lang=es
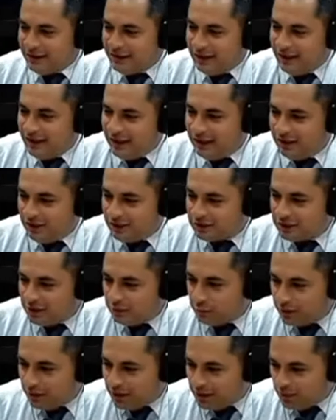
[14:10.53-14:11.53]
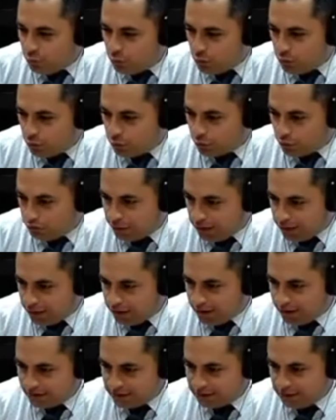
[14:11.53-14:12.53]
Eh, nos saluda Hugo
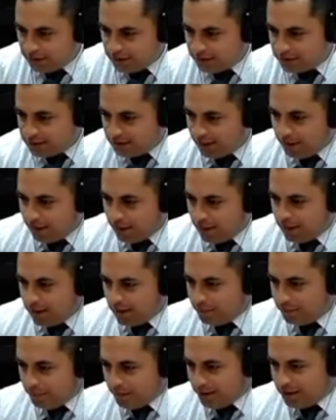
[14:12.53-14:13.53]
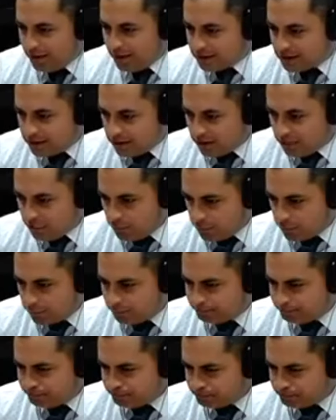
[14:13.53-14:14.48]
Rodríguez, dice paz del Señor.